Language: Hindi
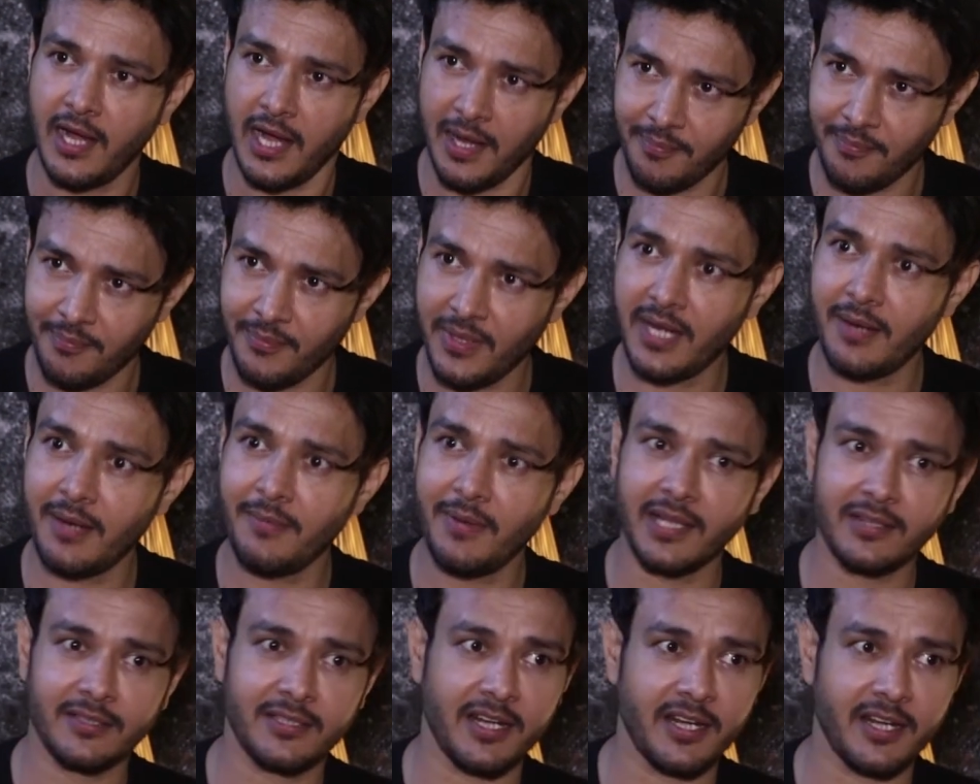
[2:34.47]
आप मेरी
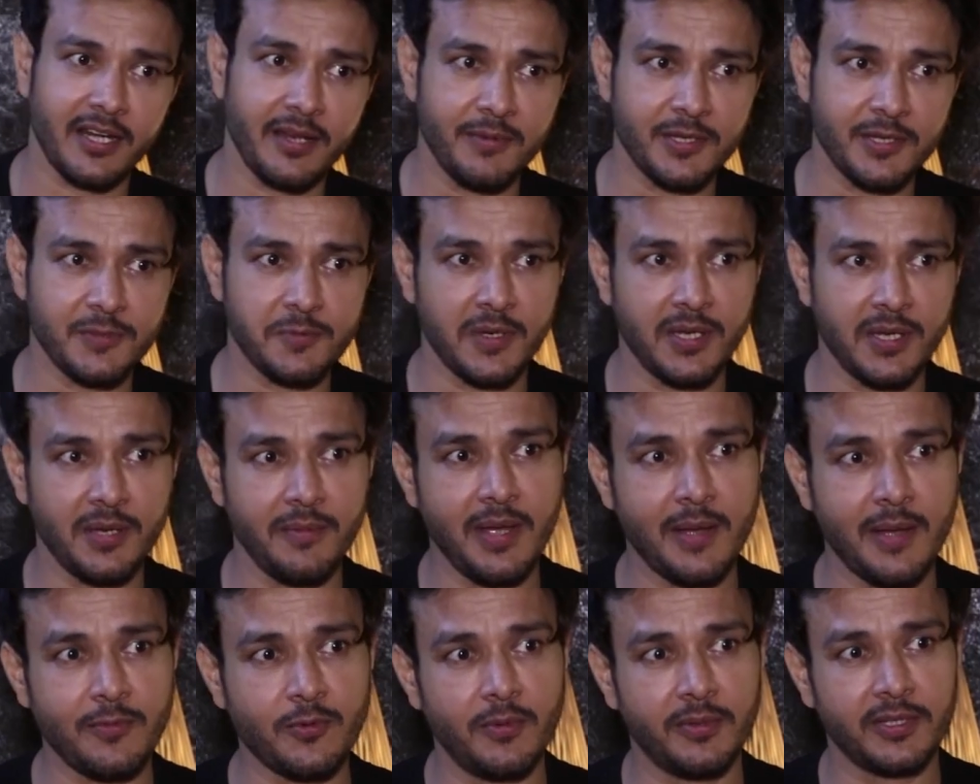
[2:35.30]
बात कर रहे हैं बचपन की
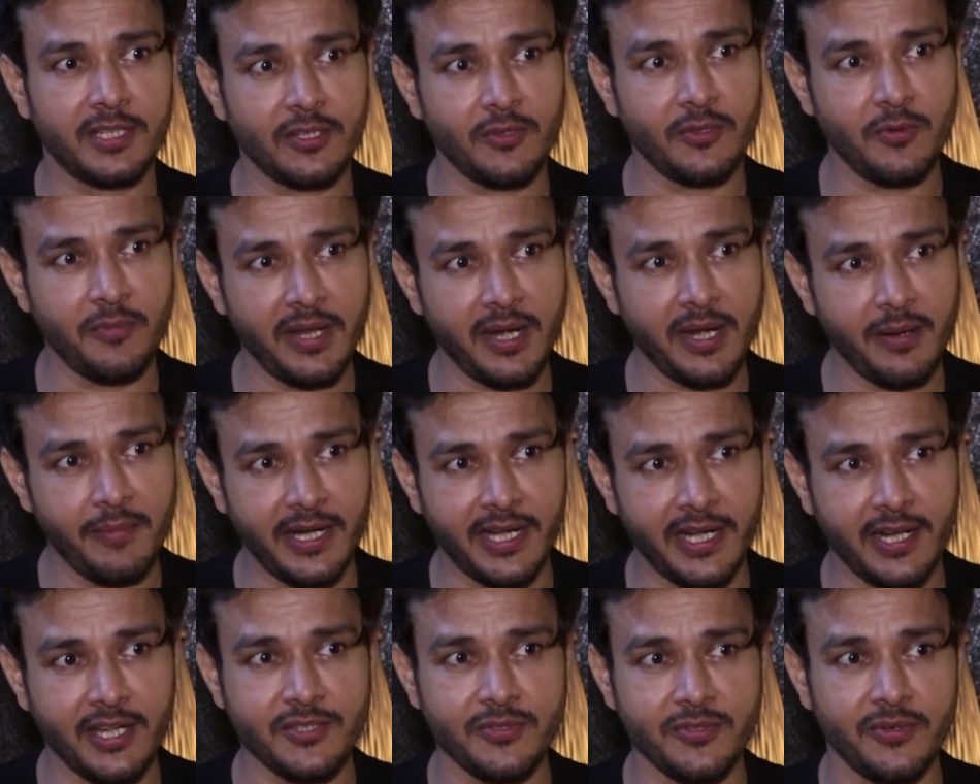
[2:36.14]
मैं आपको बताता हूँ मेरा
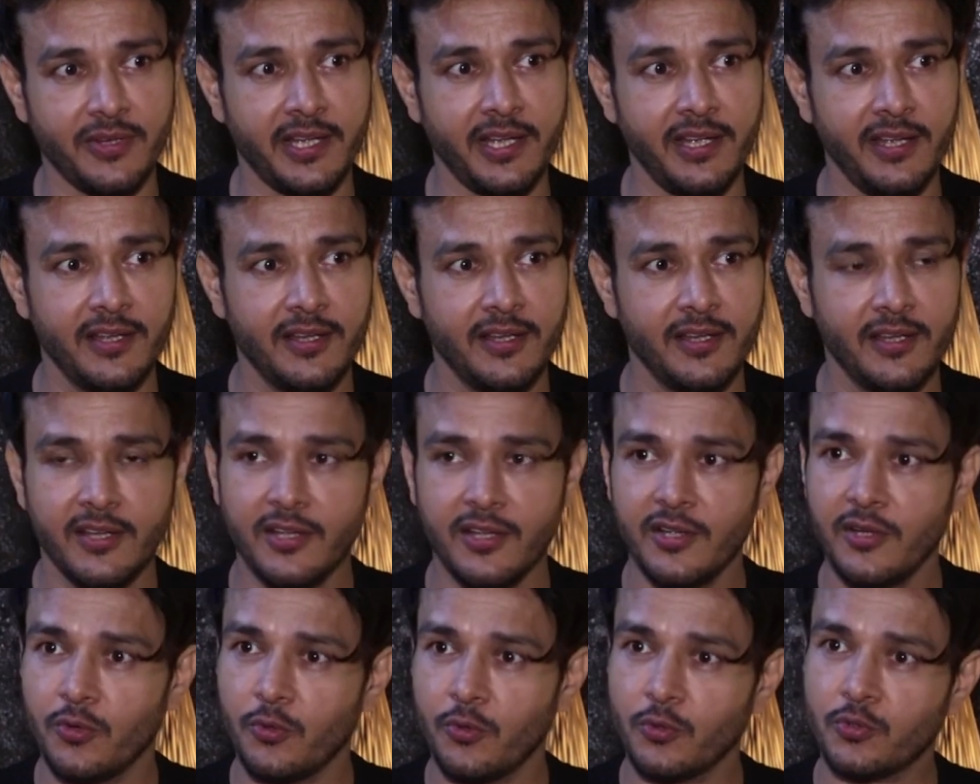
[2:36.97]
बेटा जो है
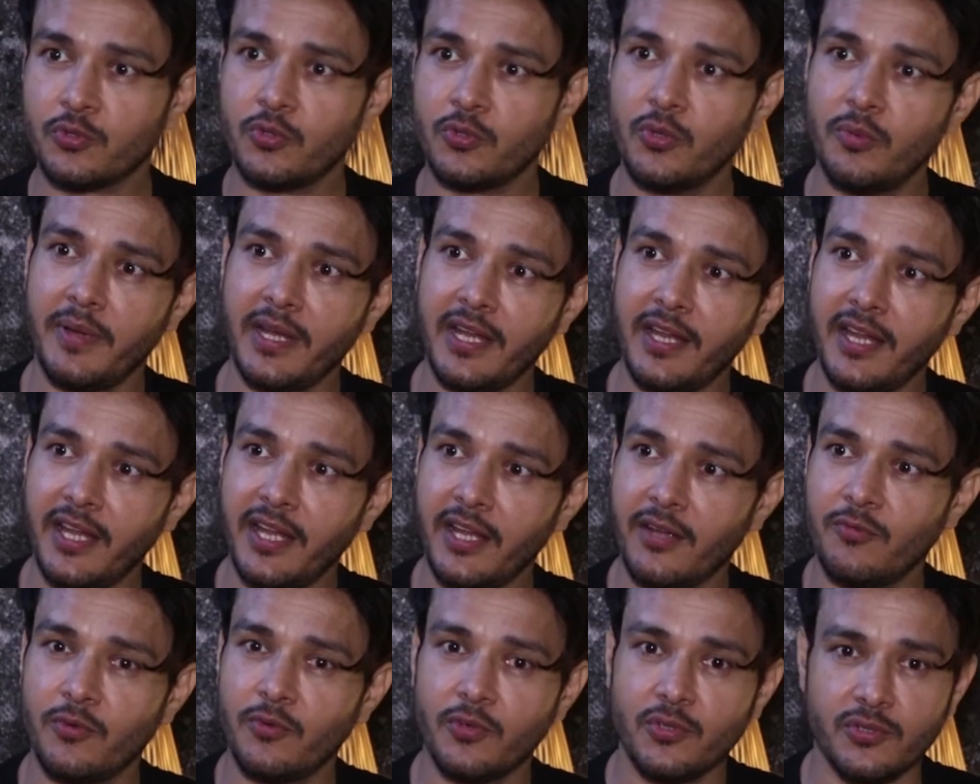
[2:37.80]
उसको मैंने
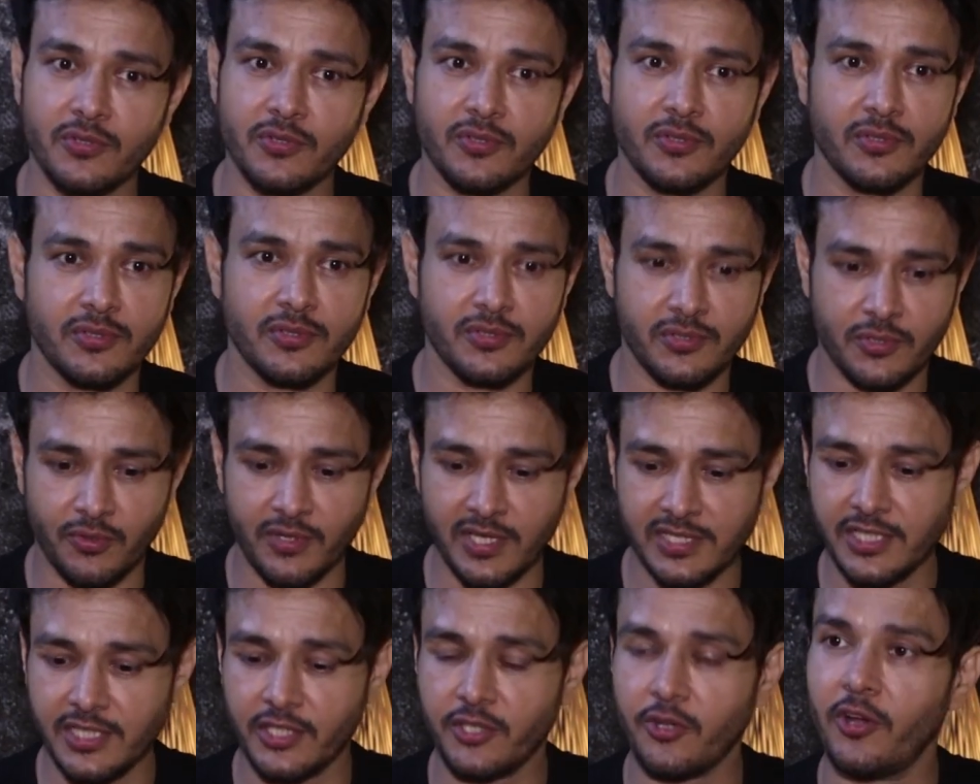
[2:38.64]
एक वो
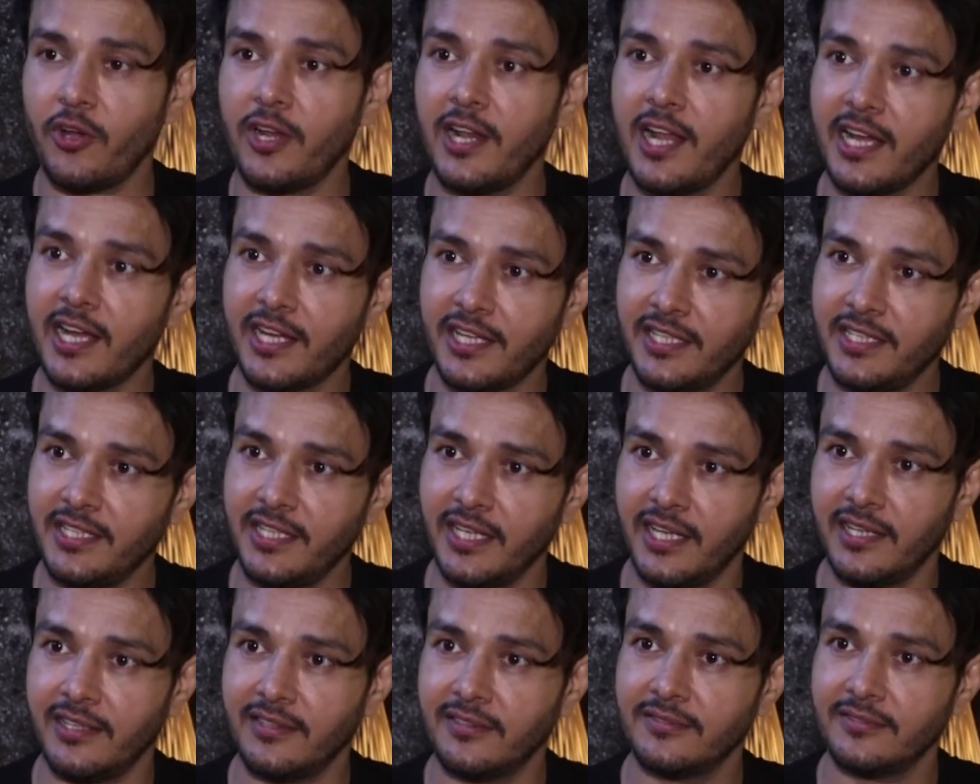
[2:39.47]
छोटा सा टॉय ला के
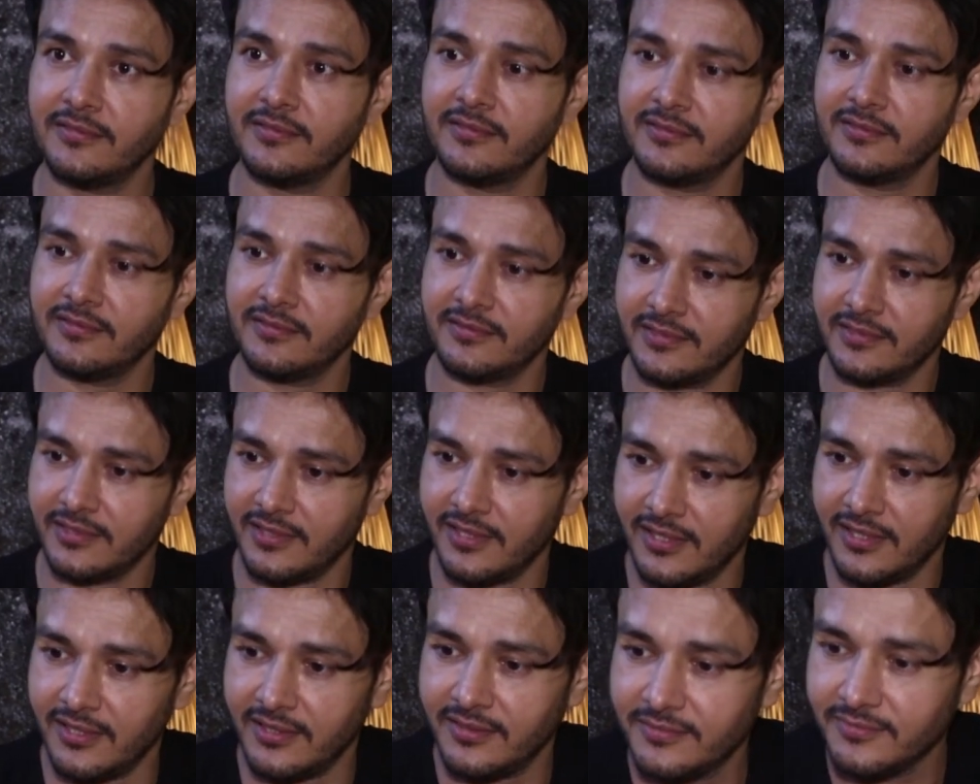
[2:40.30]
दिया है
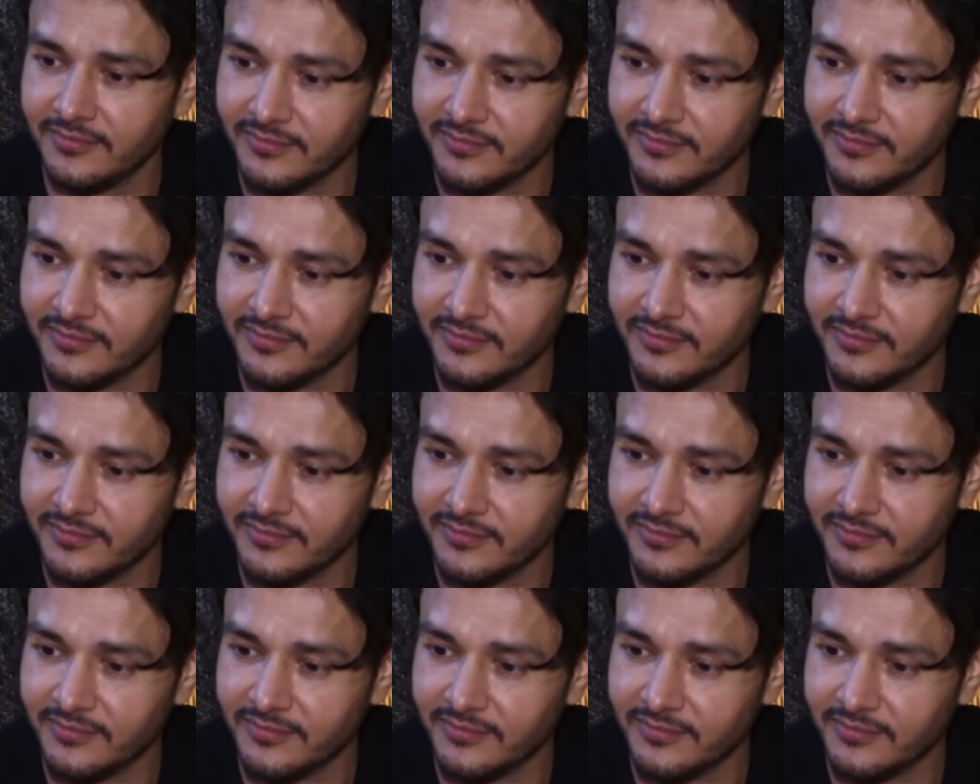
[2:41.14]
हाँ